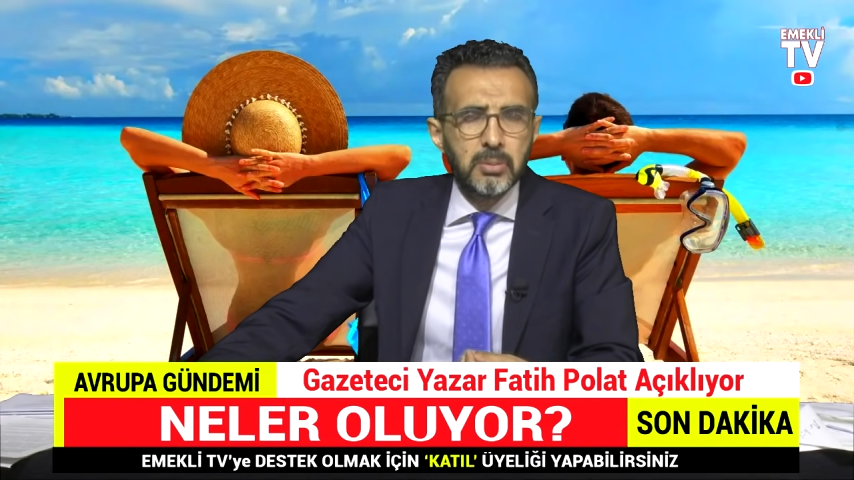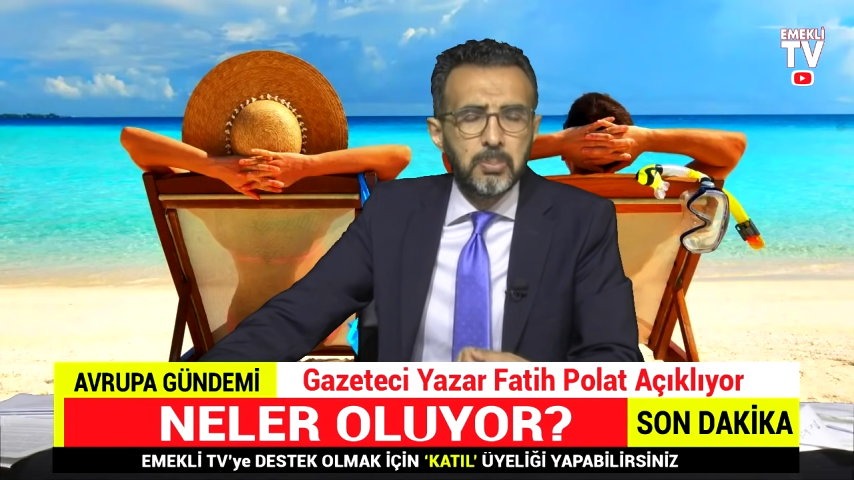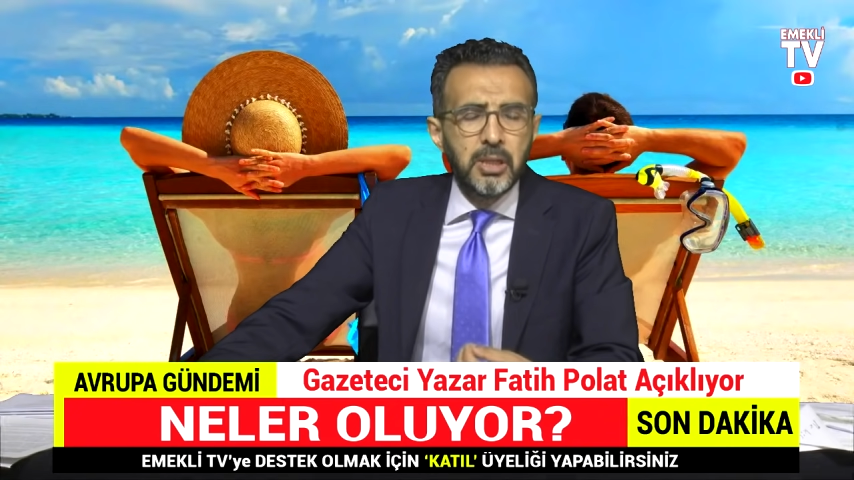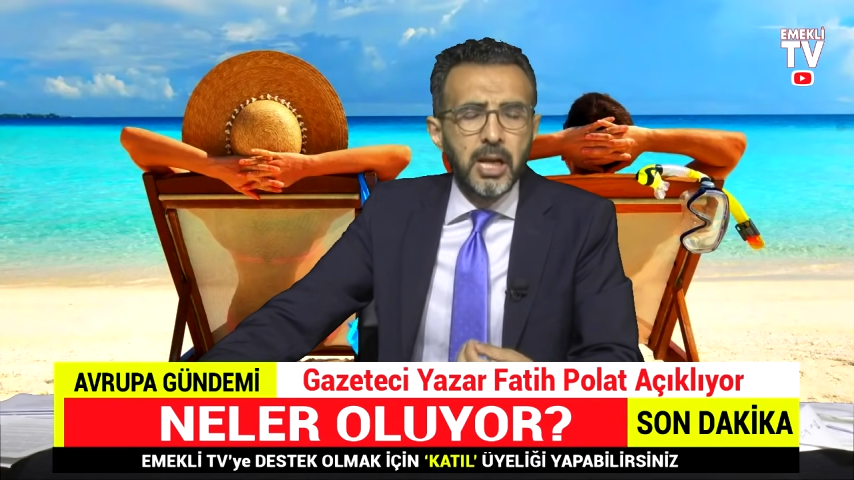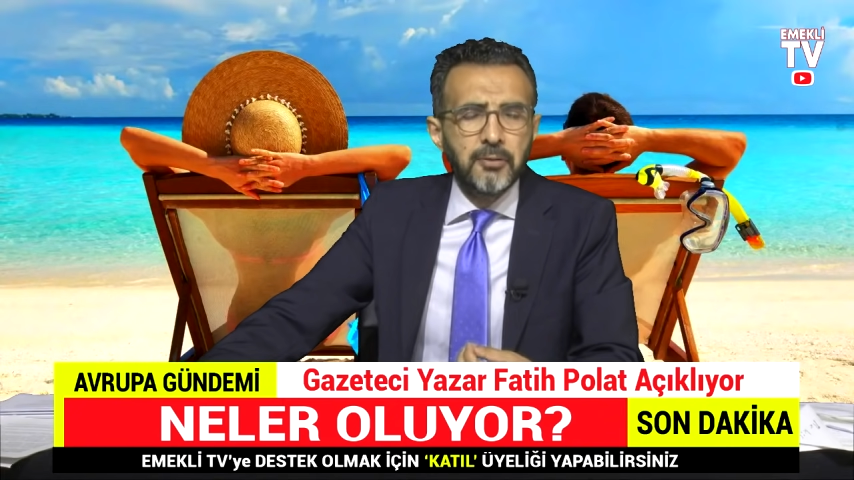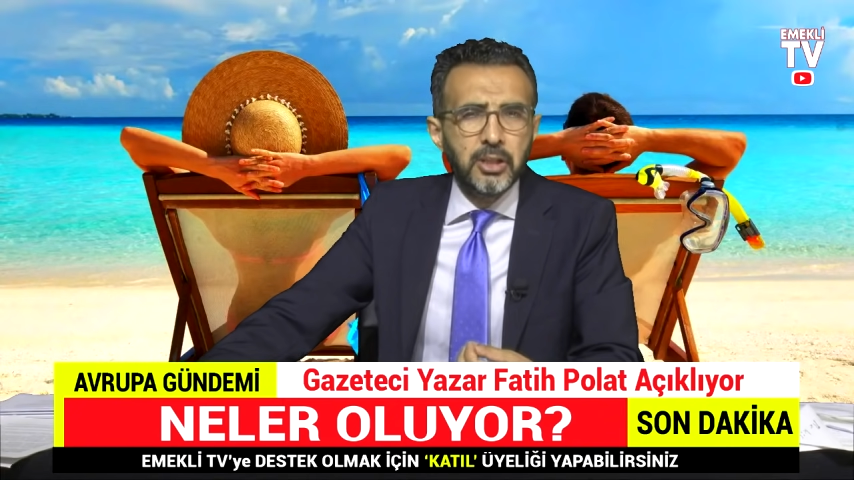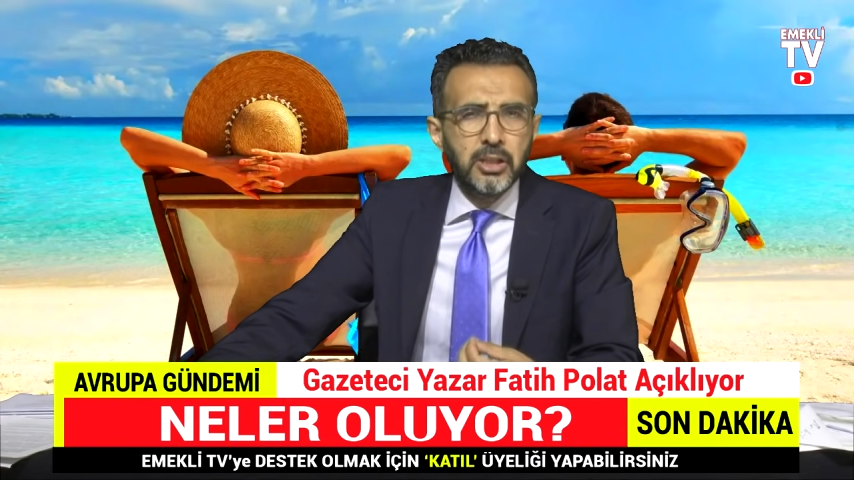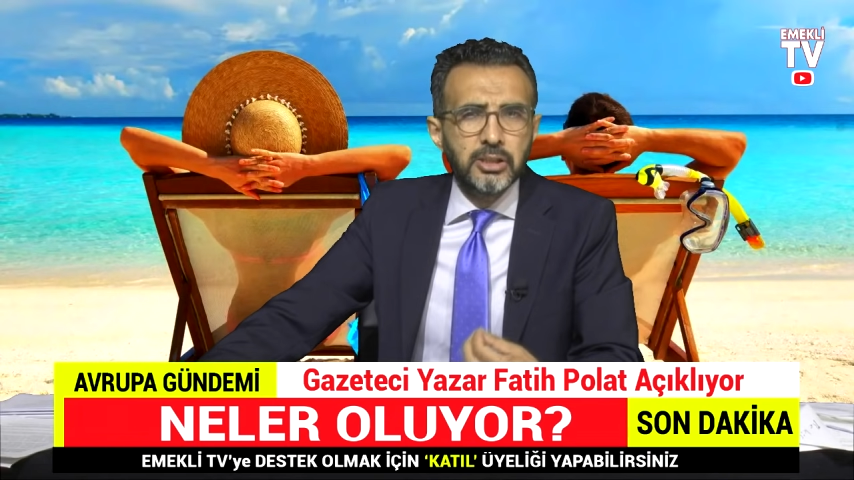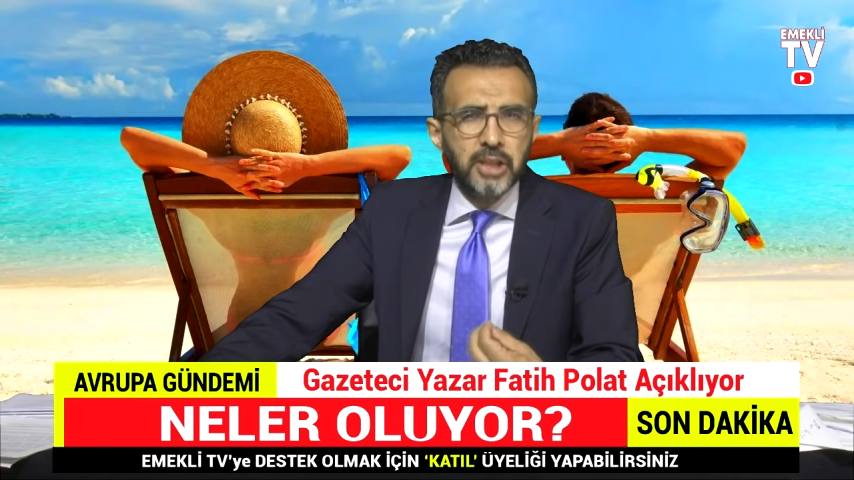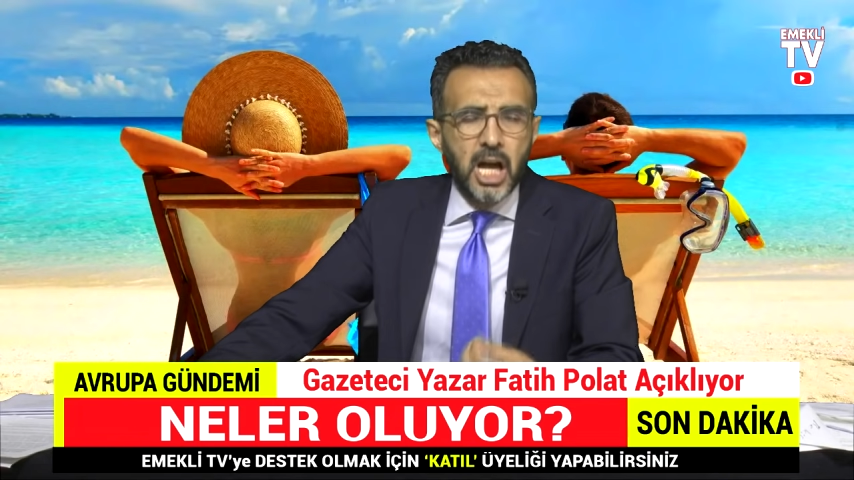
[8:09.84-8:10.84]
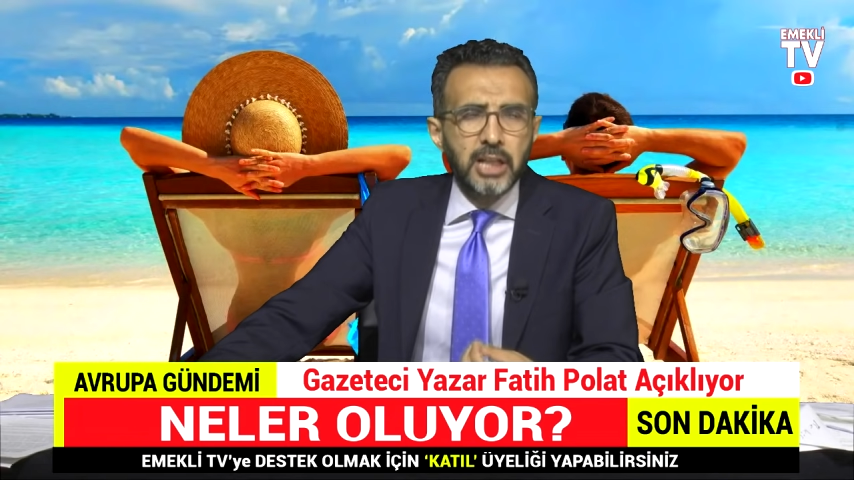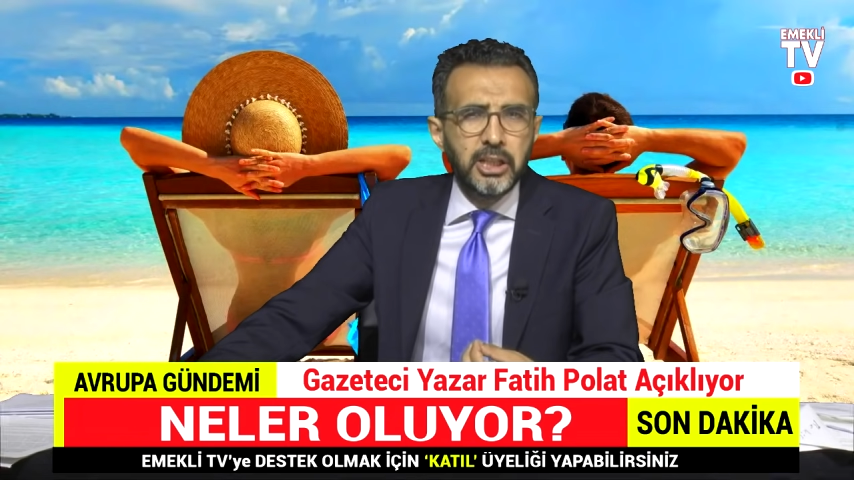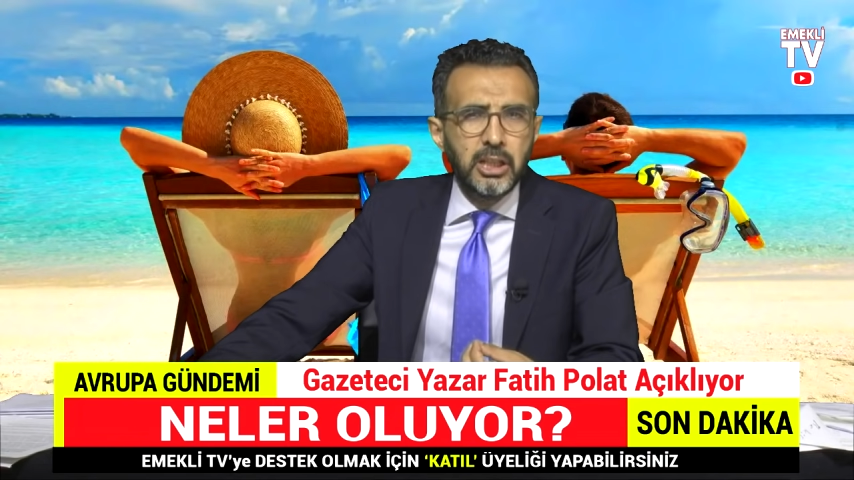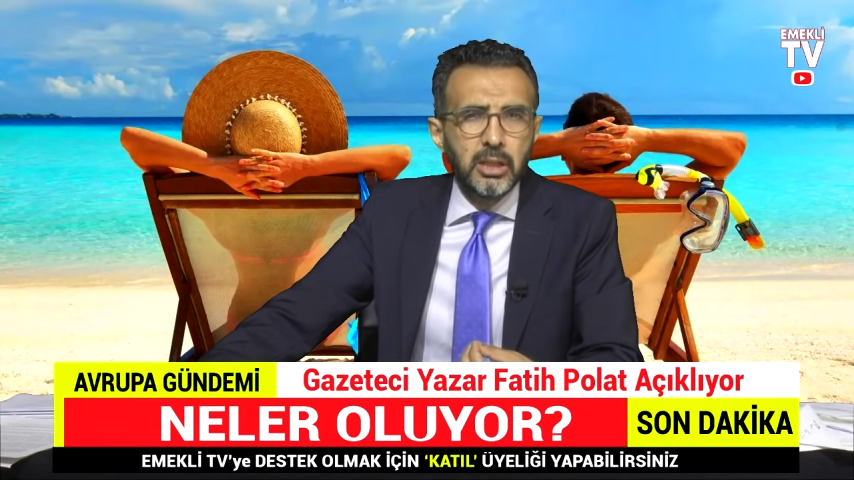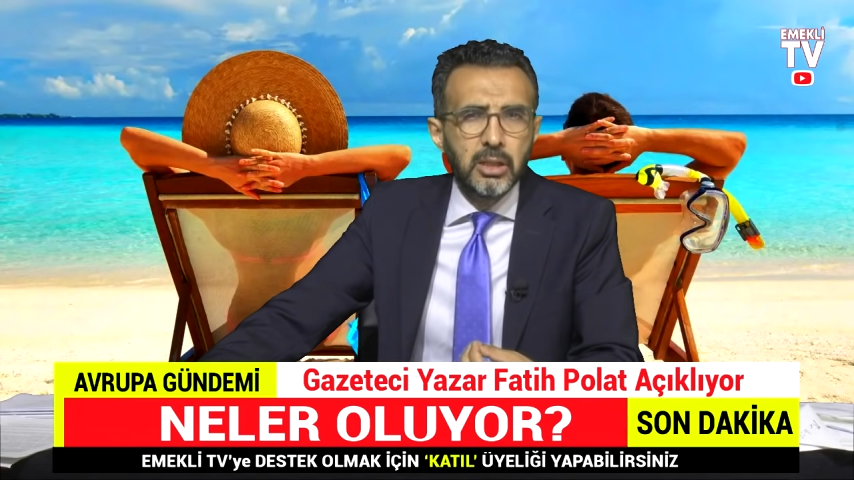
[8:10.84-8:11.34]
bir haftalık
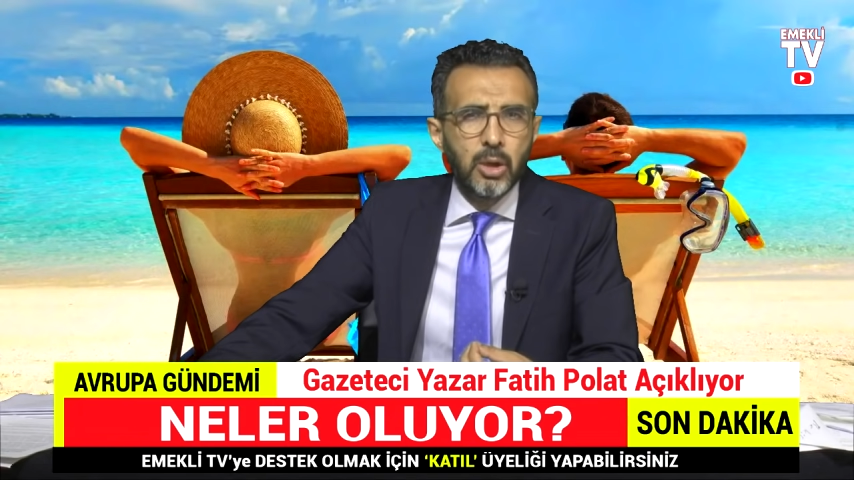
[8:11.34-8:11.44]
tatil